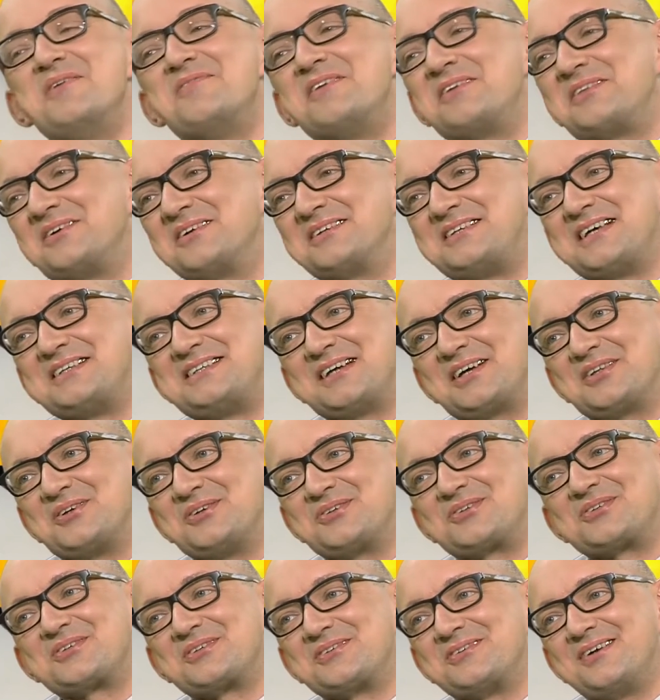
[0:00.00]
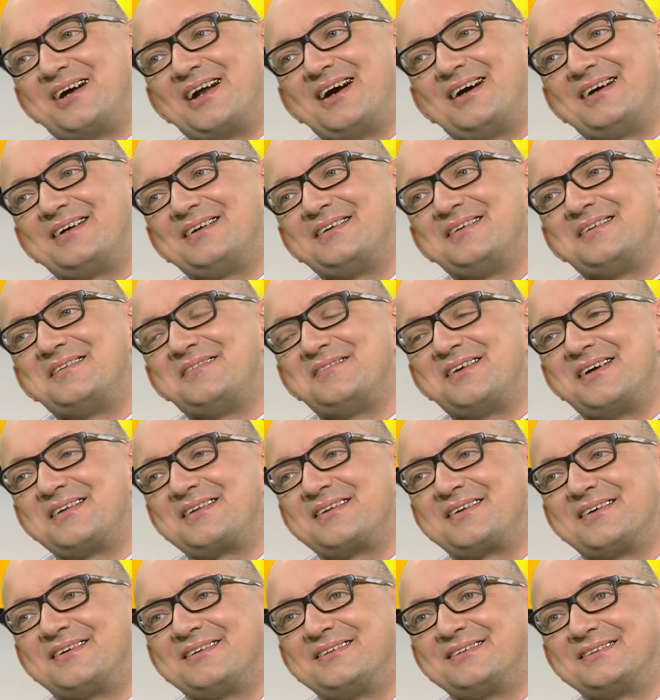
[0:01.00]
mais 20 ans de sacerdoce, voilà,
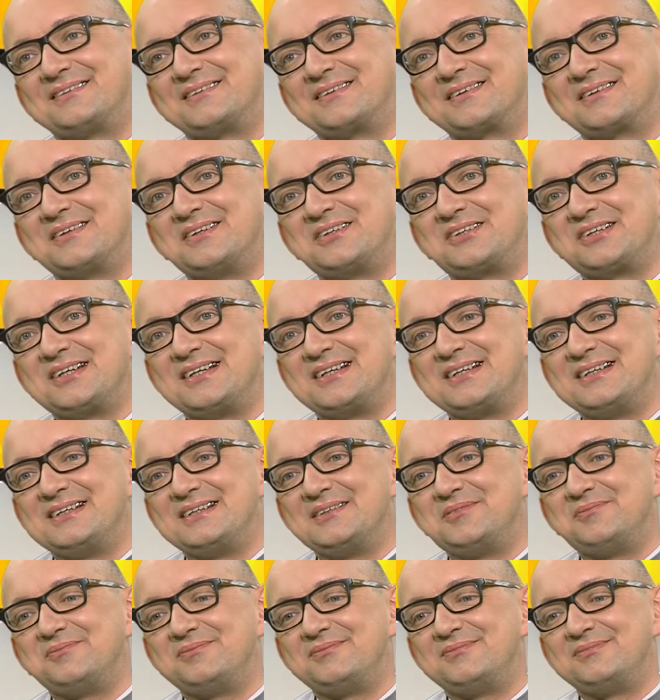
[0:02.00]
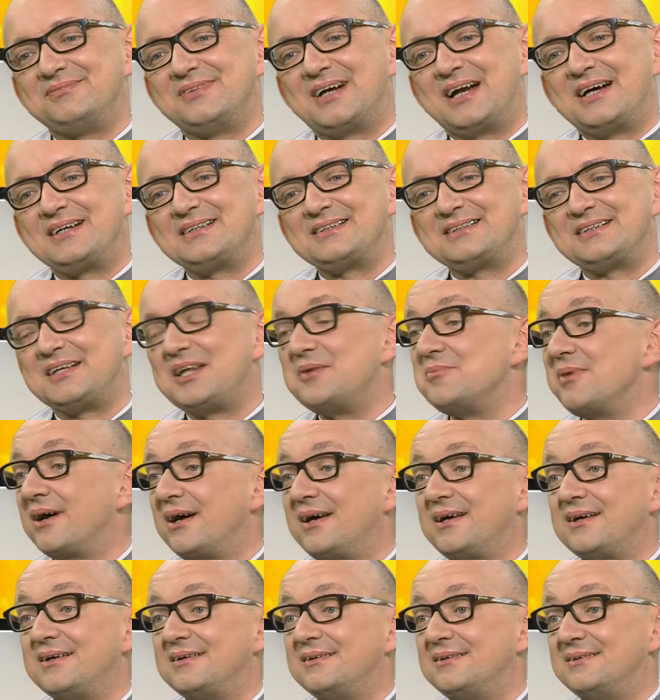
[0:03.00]
20 ans que j'ai euh, voilà,
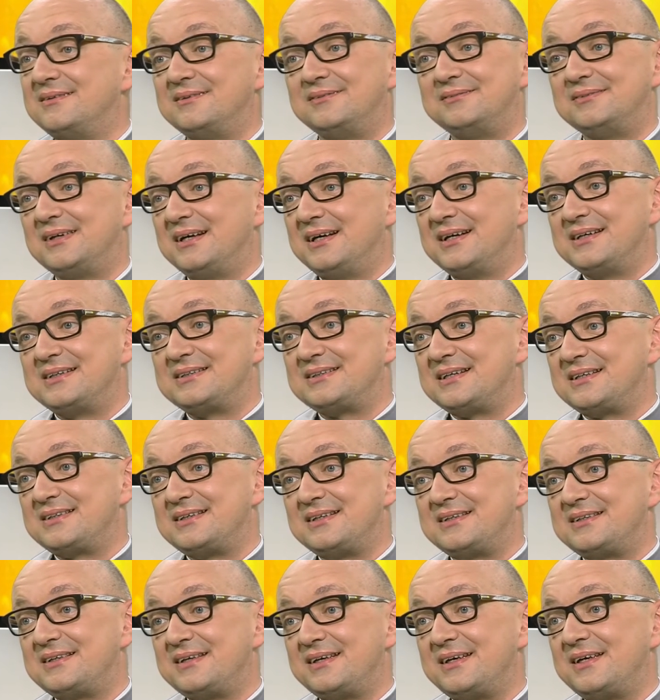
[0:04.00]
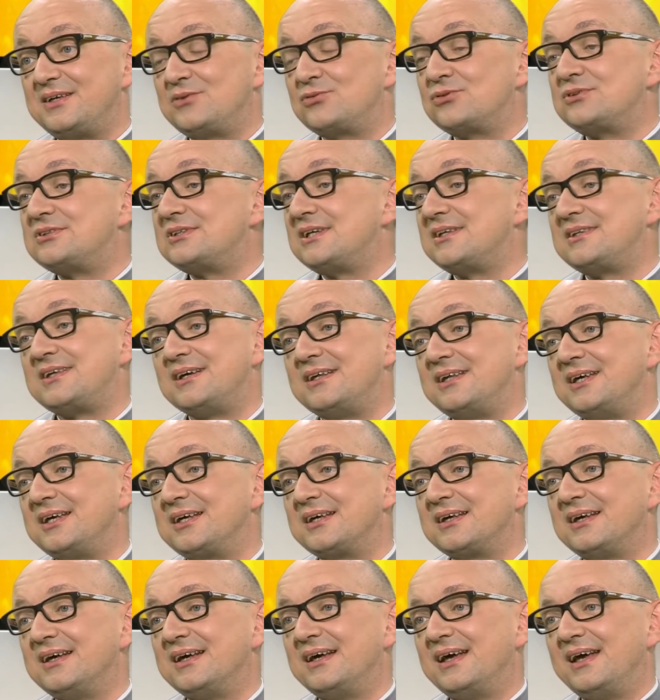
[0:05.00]
célébré euh, cet été et toute cette
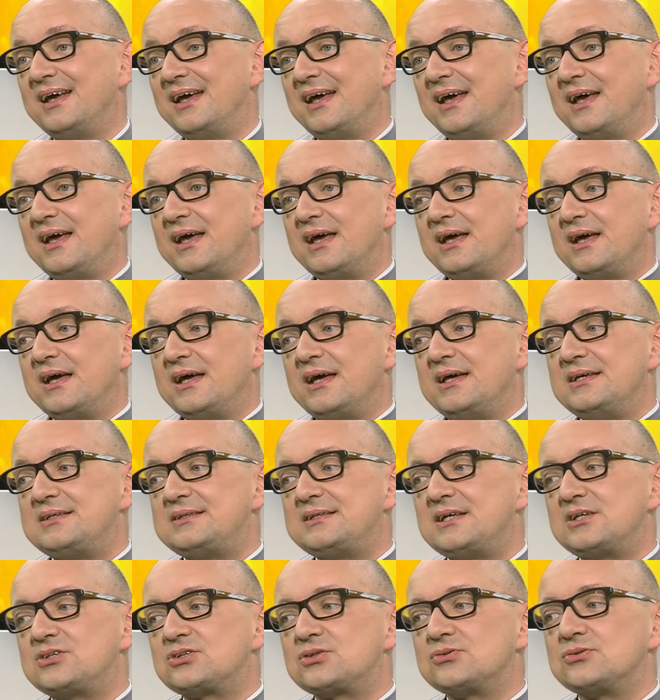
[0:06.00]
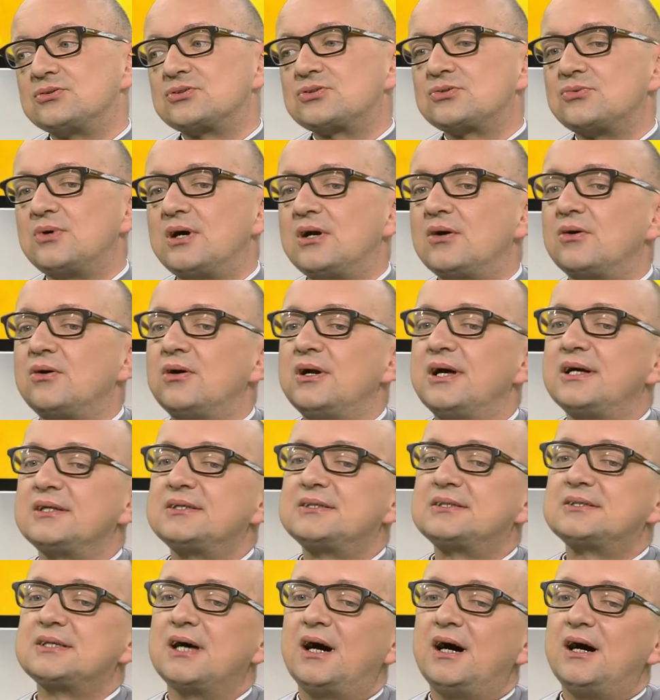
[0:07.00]
année. Et cette chanson, elle
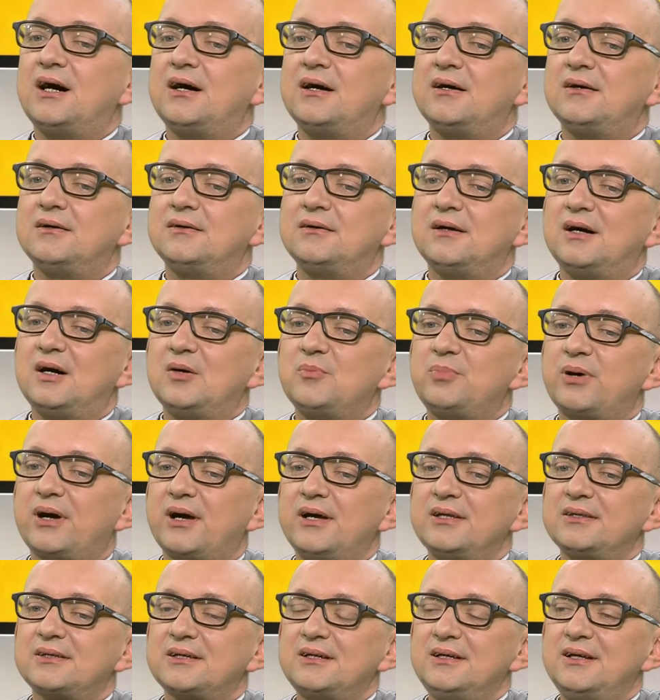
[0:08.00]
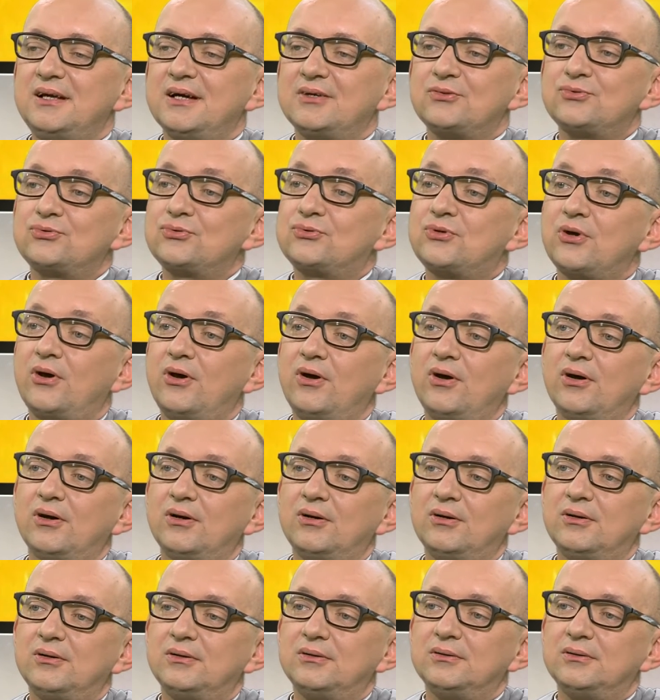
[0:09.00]
relate ça, un prêtre, il est à toute heure